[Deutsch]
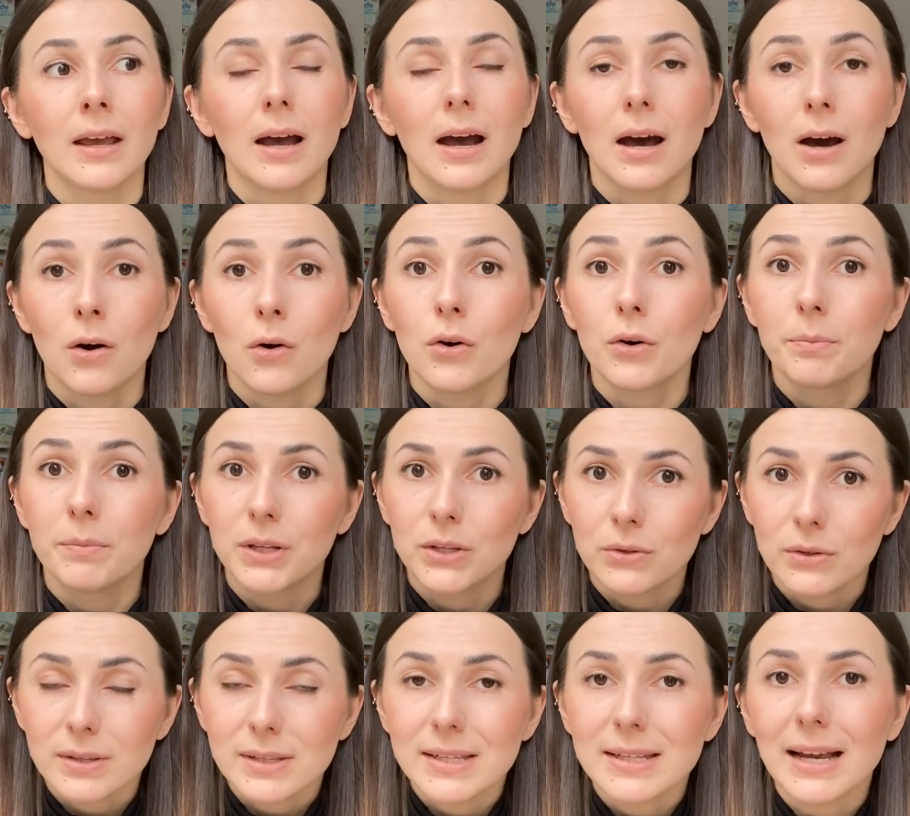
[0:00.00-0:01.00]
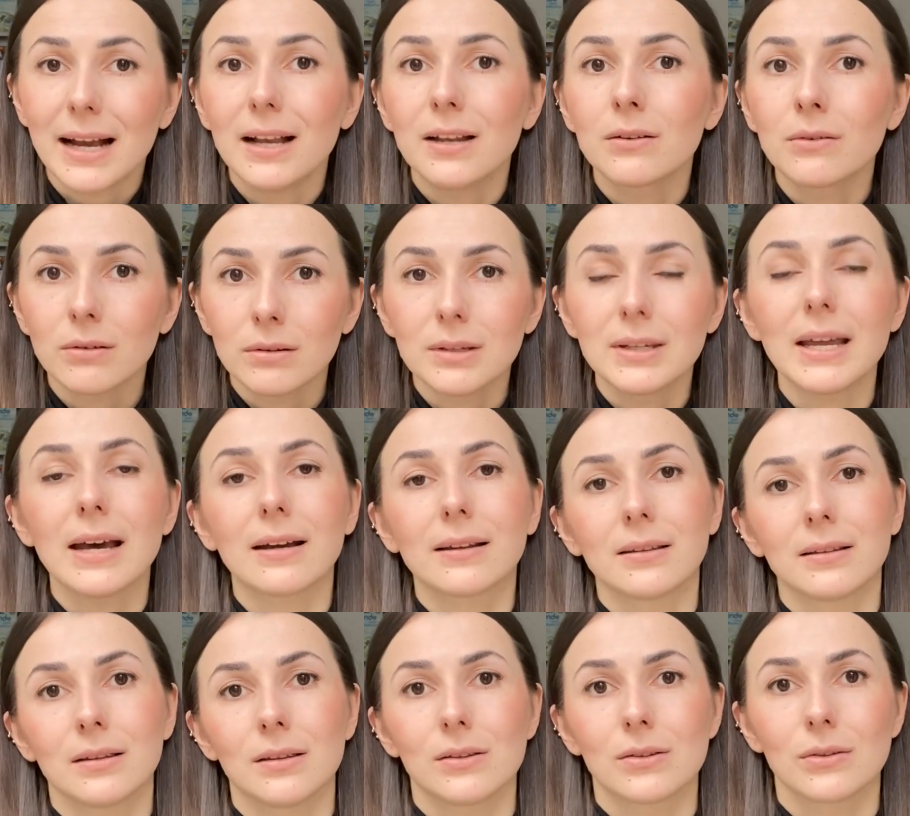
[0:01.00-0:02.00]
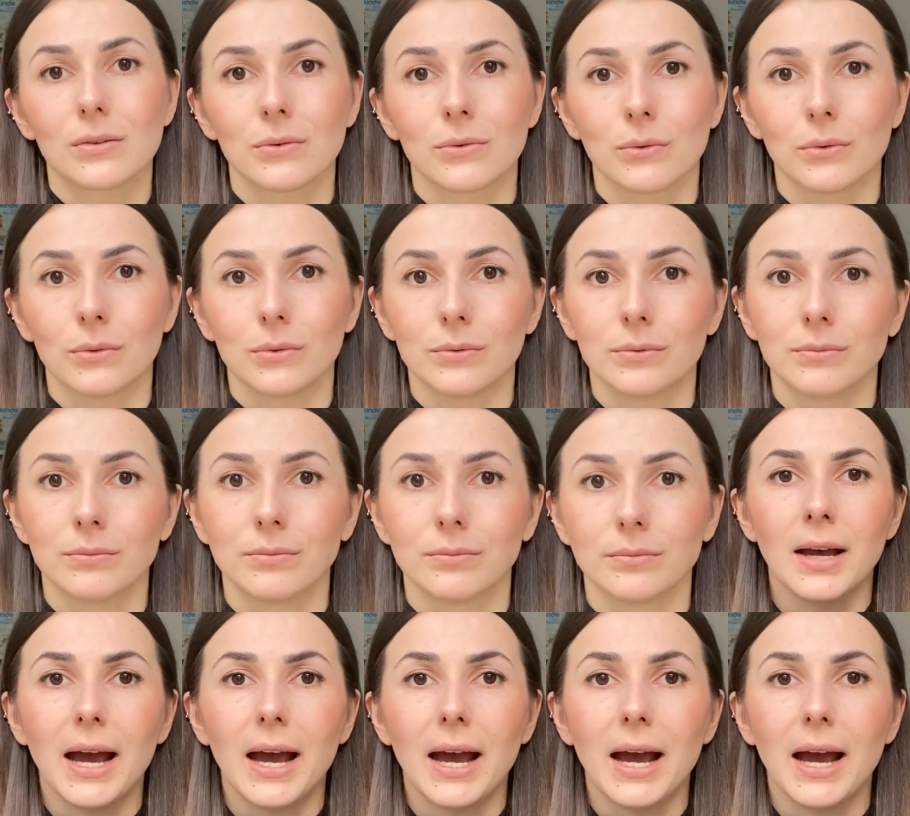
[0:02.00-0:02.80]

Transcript: auch mit sozialen Kontakten zu tun.